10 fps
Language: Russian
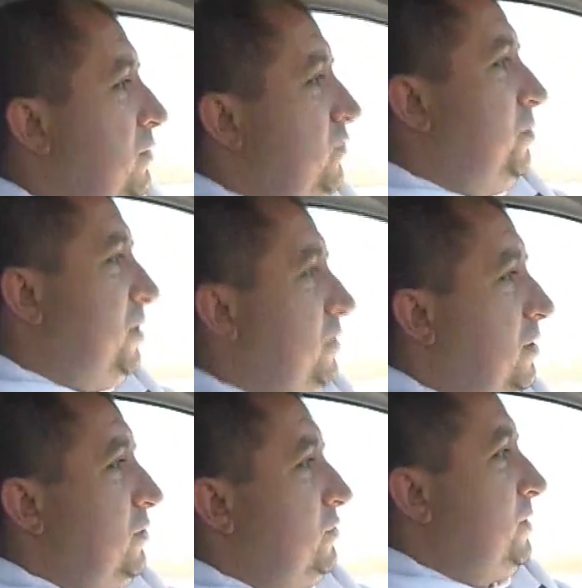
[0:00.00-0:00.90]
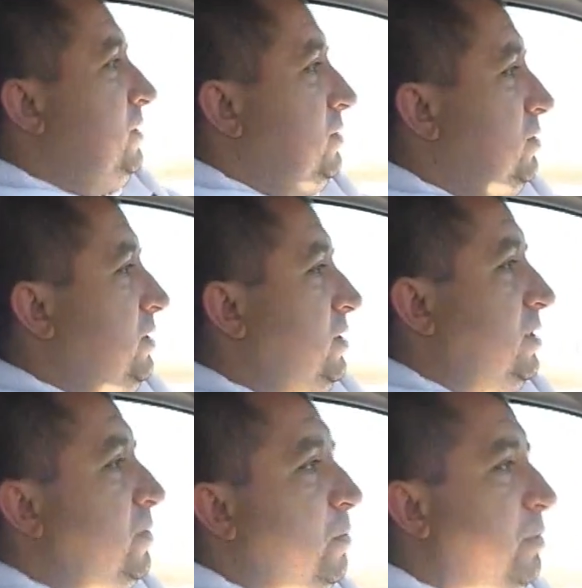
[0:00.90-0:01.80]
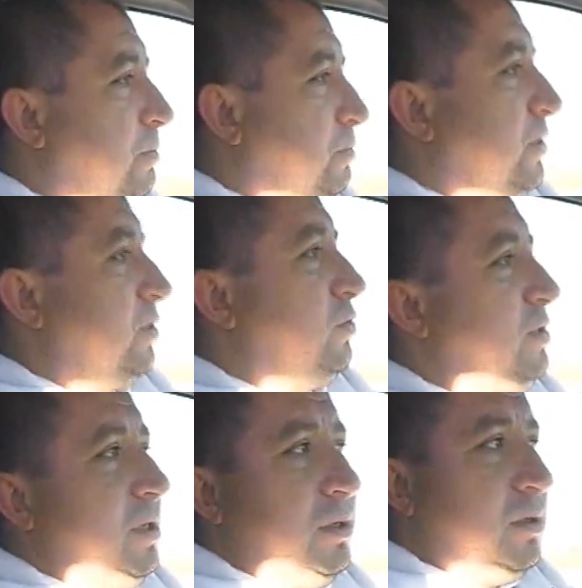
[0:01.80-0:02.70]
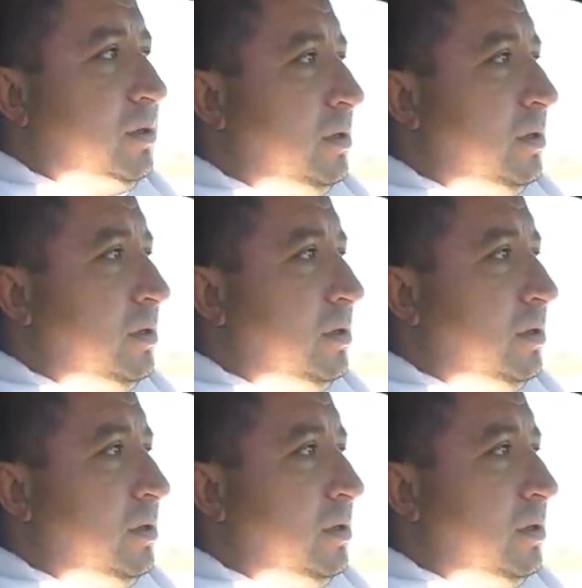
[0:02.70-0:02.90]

вы бы, наверное, вы джип подкусили.